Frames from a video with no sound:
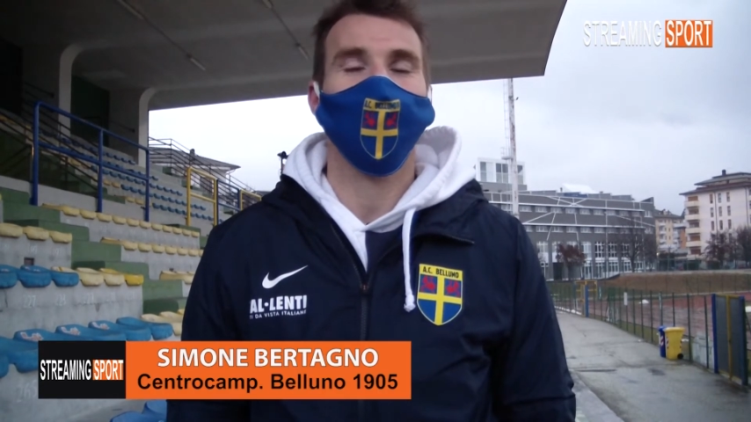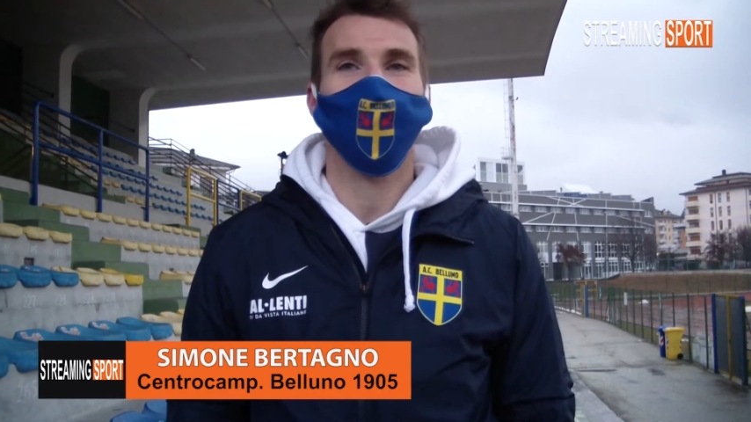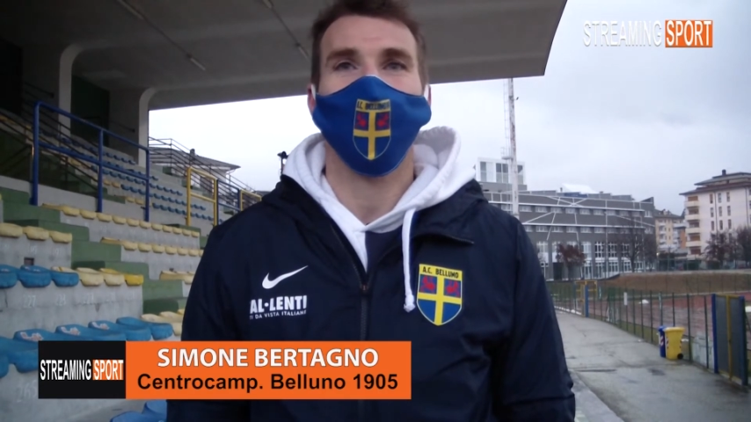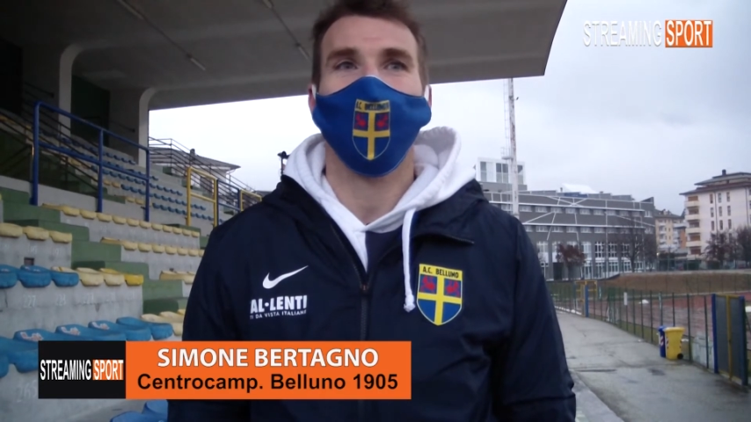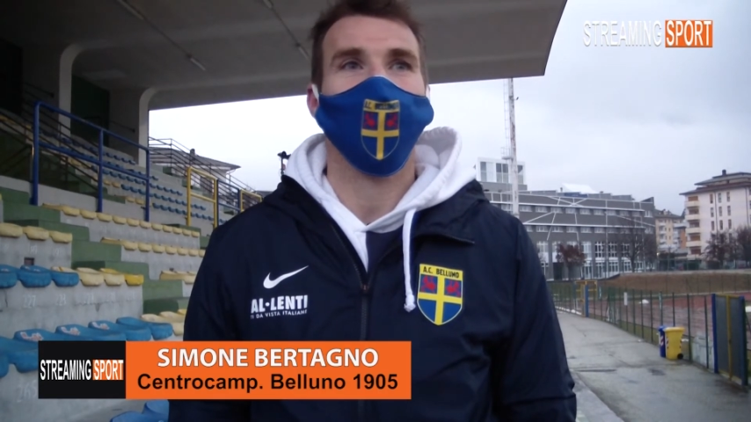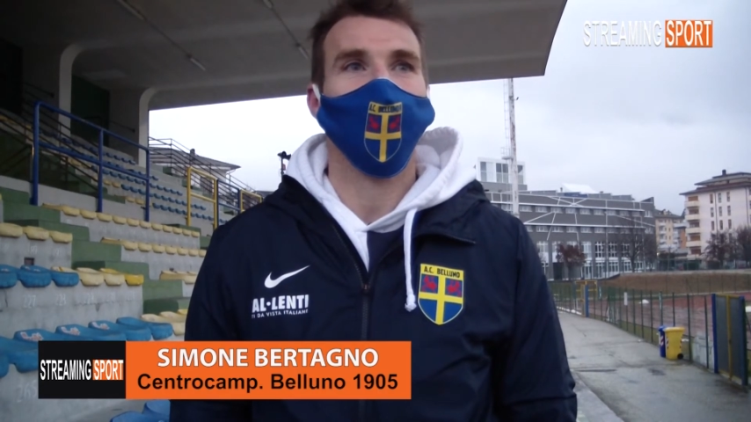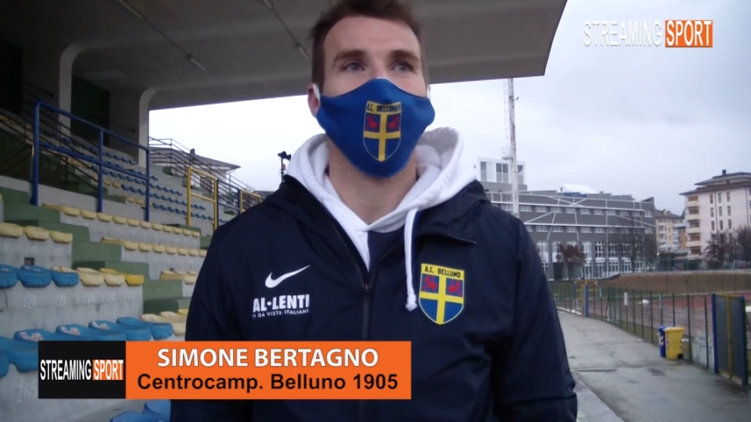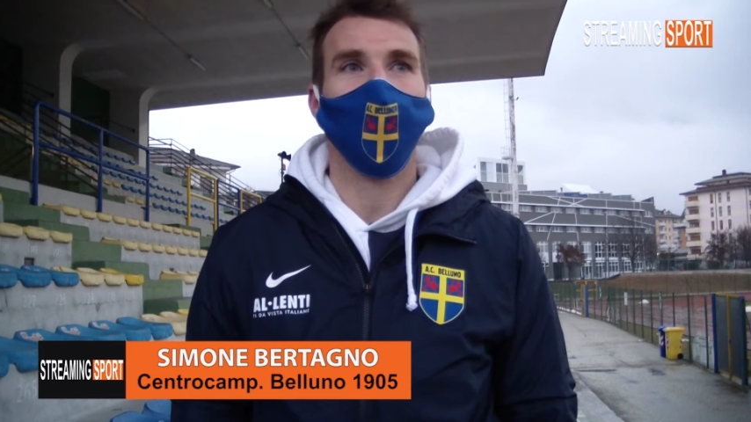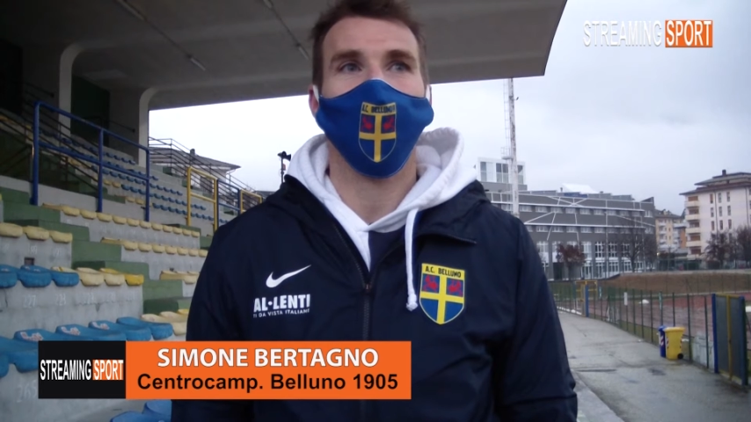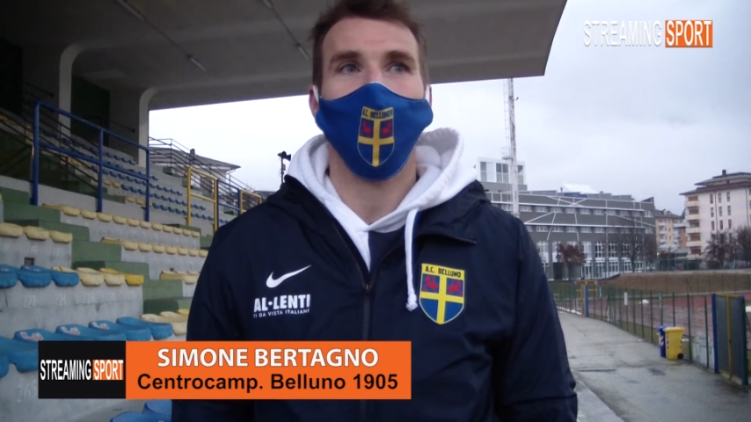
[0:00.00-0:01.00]
insomma,
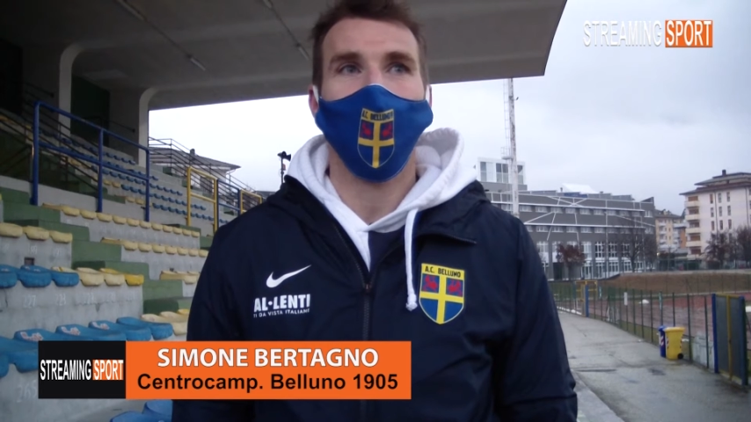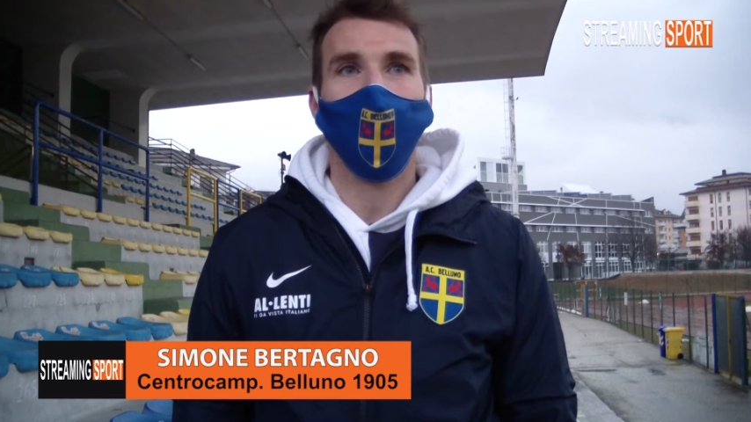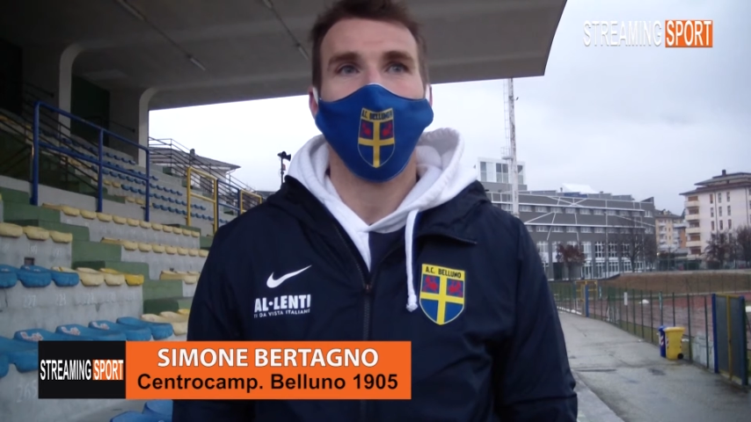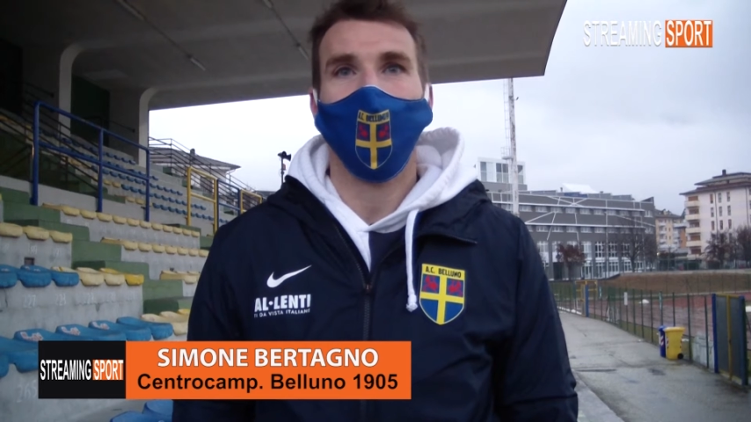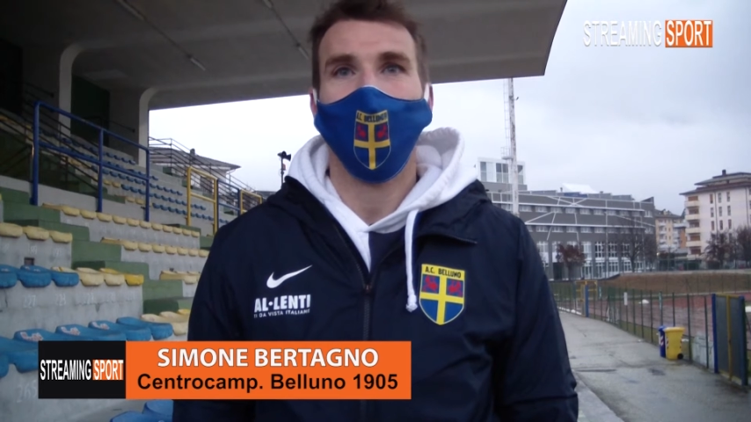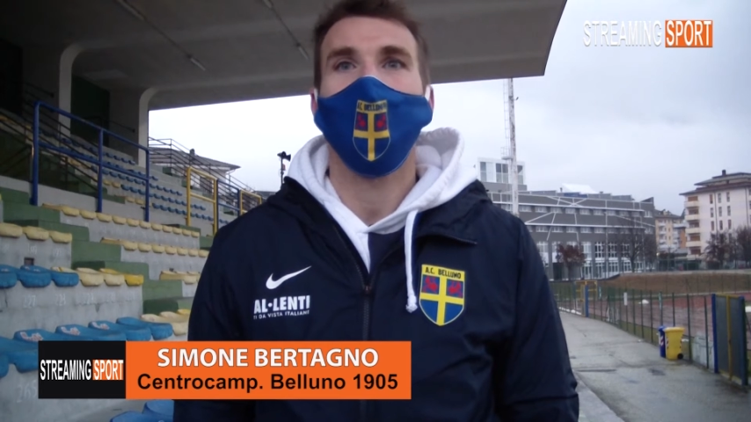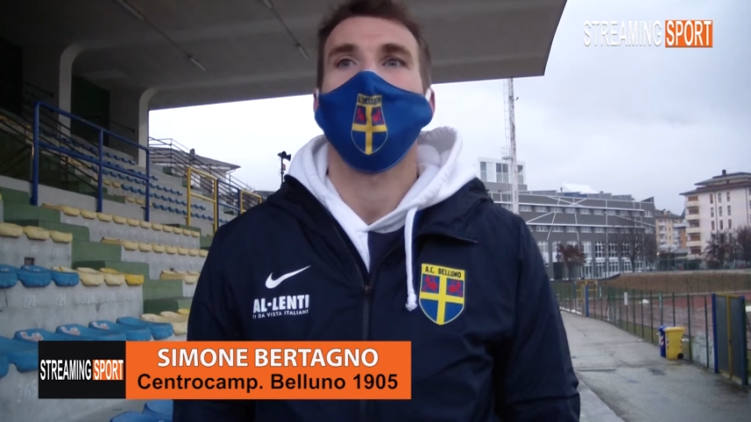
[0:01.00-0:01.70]
questo cammino che,